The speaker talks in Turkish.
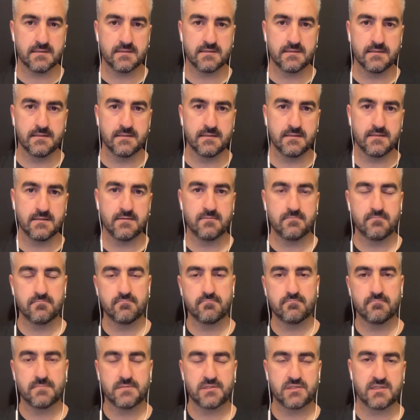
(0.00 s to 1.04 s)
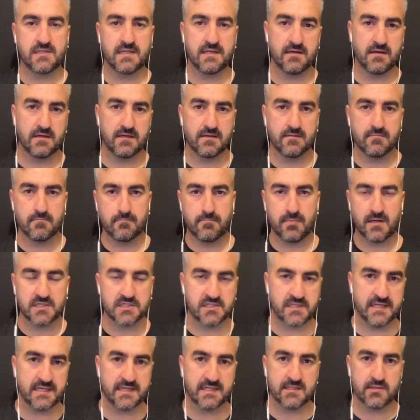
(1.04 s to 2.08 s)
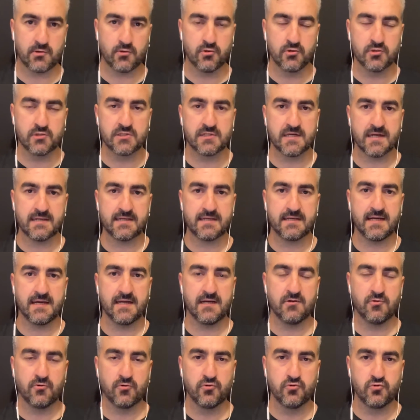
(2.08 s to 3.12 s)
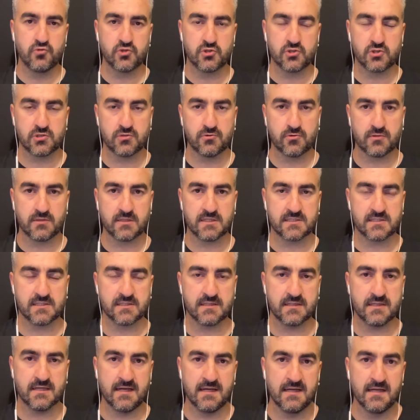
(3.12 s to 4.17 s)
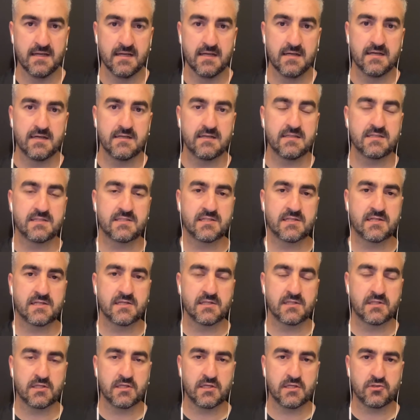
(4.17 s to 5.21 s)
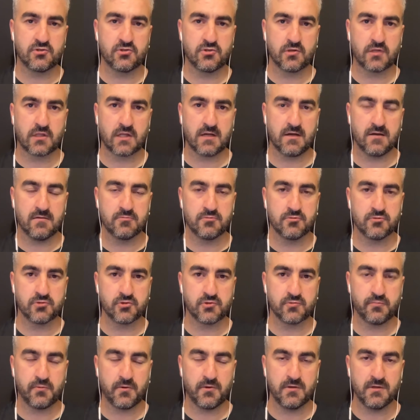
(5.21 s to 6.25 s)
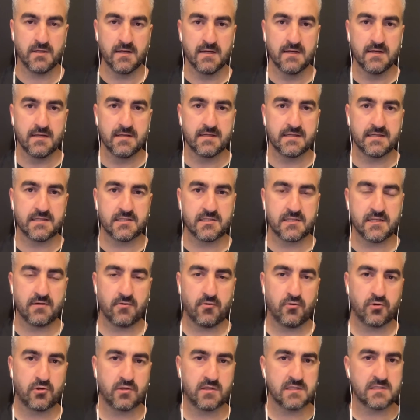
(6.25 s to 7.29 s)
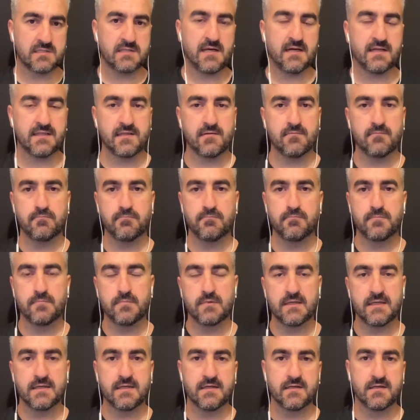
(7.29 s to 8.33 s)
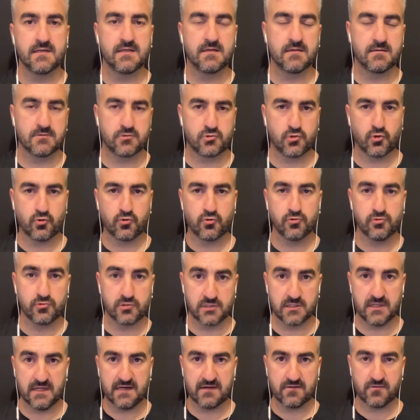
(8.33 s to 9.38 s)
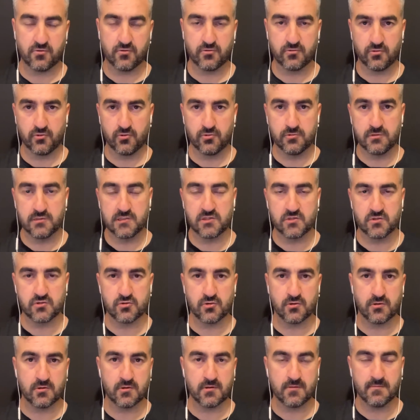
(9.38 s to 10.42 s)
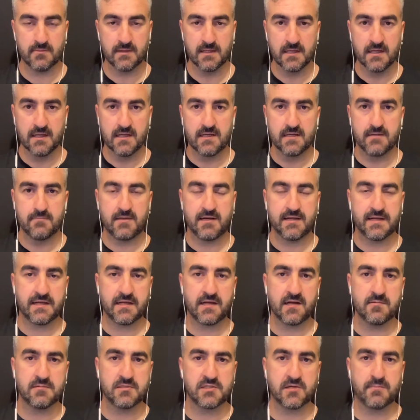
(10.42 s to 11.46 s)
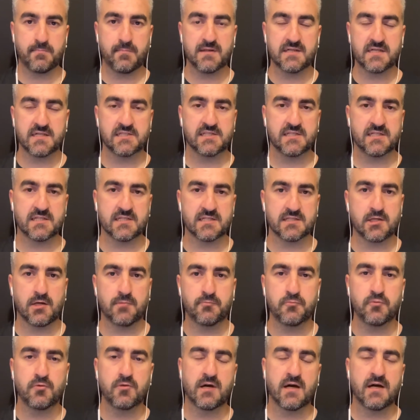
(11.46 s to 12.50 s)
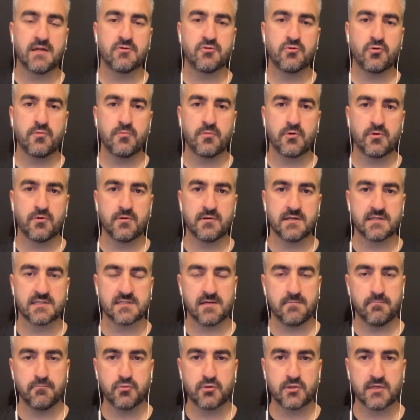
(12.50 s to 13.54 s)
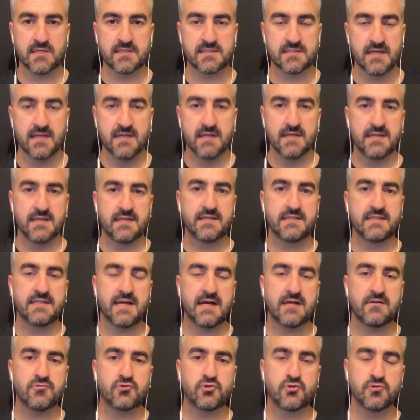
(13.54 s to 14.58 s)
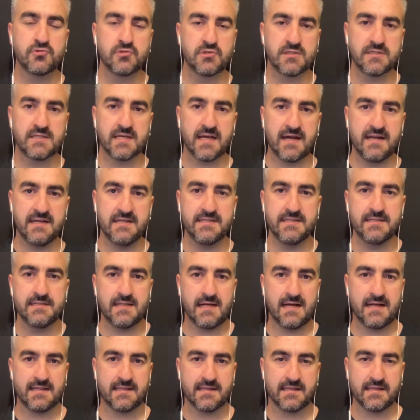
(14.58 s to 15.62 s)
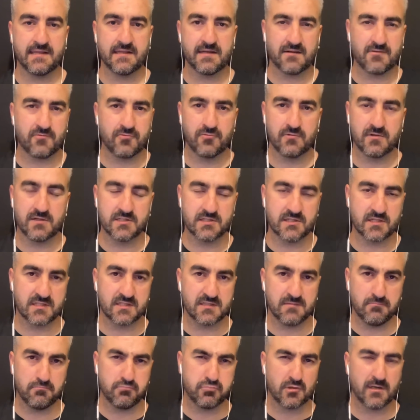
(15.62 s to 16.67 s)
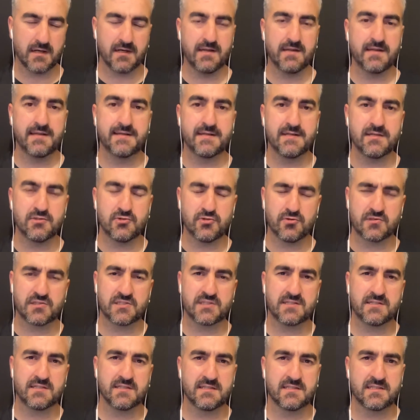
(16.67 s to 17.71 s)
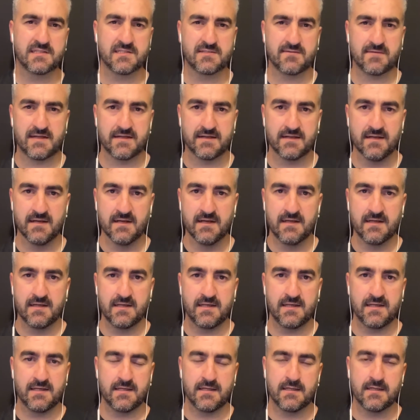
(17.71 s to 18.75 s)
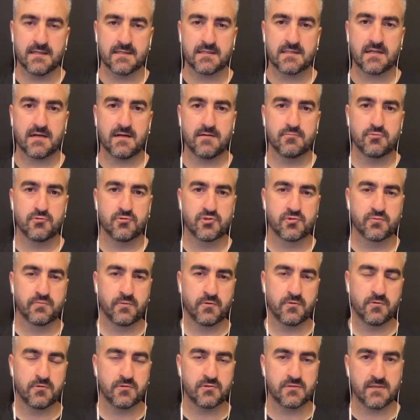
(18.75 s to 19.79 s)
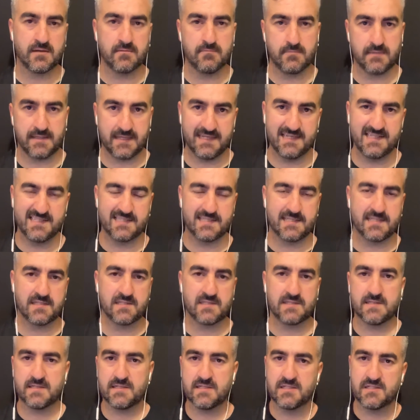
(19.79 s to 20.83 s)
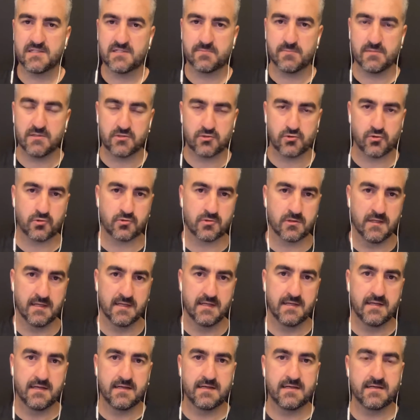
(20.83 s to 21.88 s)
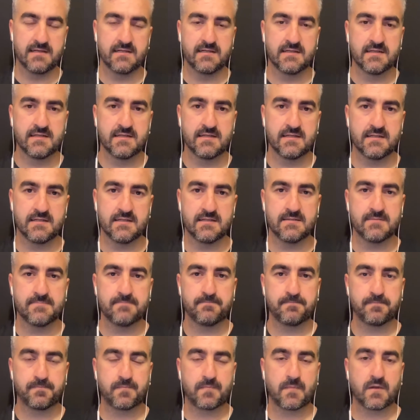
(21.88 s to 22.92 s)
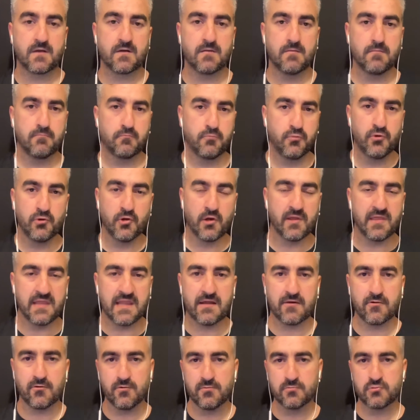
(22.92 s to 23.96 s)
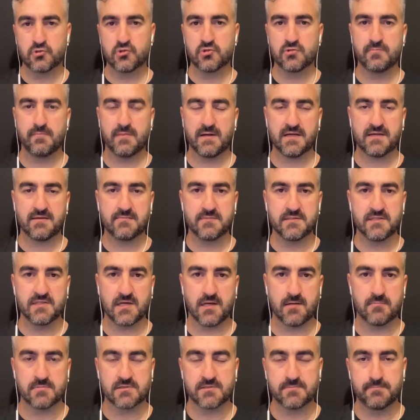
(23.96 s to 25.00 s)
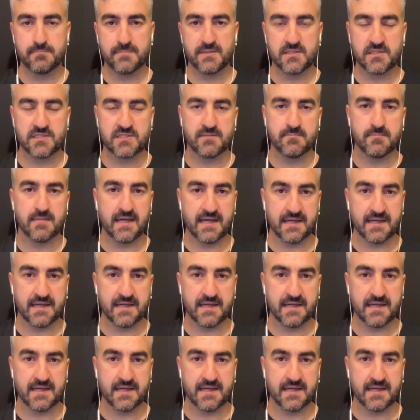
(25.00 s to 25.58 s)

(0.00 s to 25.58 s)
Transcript: E, işte başka yerde oynayacak yerli oyuncusu noktasında e, sıkıntı yaşıyor Trabzonspor. İşte orta sahada e, çok konuşulan konu olduğu için söylüyorum. Marakamşik Bakasetas, Abdülkadir Ömür oynasa bu kez diğer üçüncü yerliyi nereden yana kullanacaksın? Burayla ilgili çok sıkıntısı var e, Trabzonspor'un. O yüzden Enis Destan ismi çok e, bu yönden olumsuz bakmayacağımız bir isim.